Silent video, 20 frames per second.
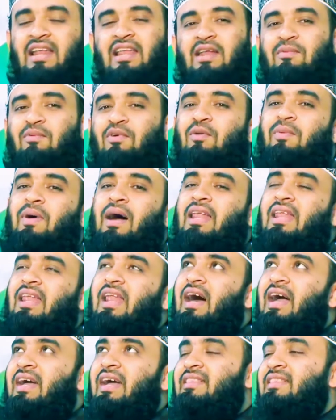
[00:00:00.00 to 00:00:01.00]
আল্লাহরে বলবে
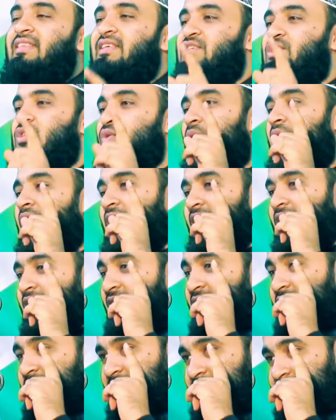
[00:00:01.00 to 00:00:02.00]
আল্লাহ দি সোয়াল
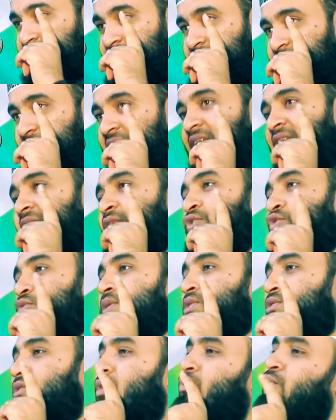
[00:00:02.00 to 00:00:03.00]
আল্লাহ
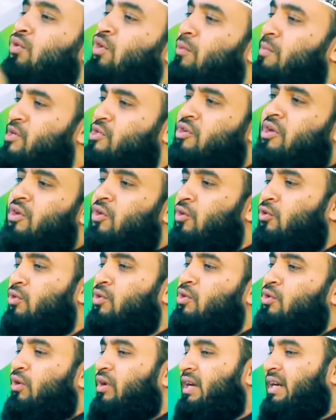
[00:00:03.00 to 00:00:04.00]
তুমি যদি কোনো বিষয়ে
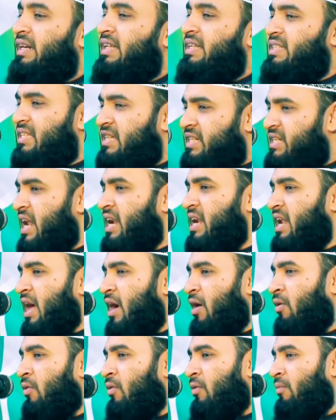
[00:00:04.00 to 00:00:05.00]
নতুন করে ডিসিশন
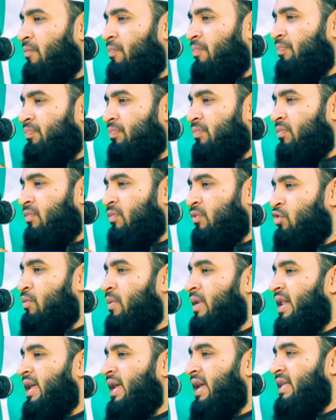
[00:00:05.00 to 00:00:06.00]
নাও
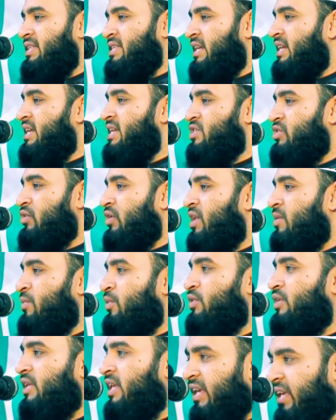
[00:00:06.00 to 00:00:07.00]
তোমারে জিজ্ঞেস করার
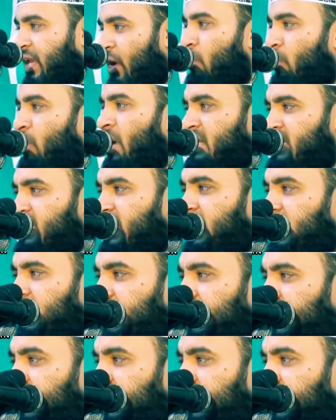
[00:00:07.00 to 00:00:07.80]
মতো কি কেউ আছে